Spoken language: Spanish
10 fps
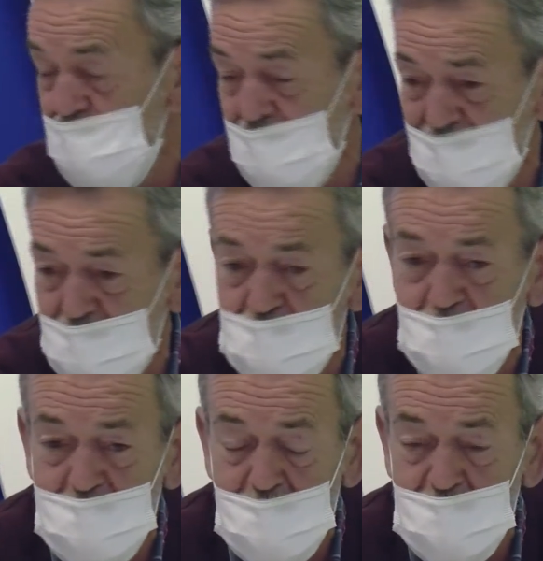tratando
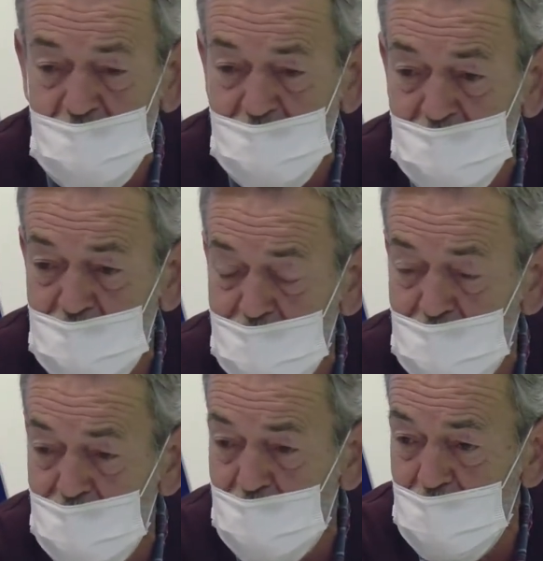también, vamos a tratar el
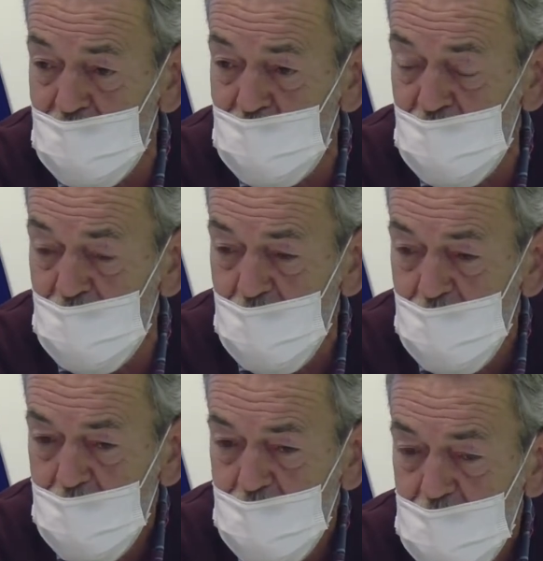ayuntamiento de ver cómo,
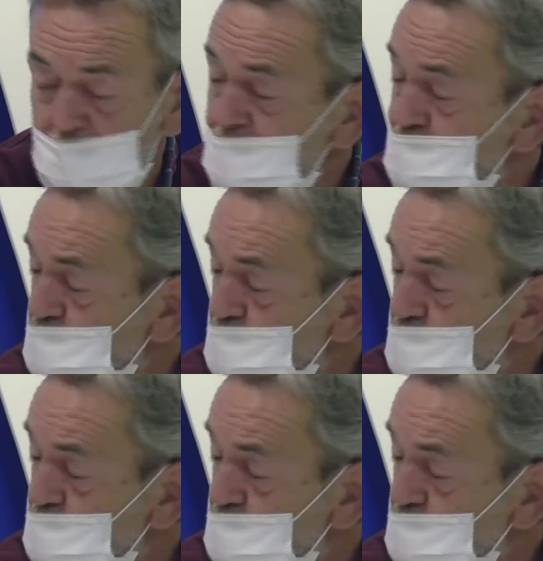de ver cómo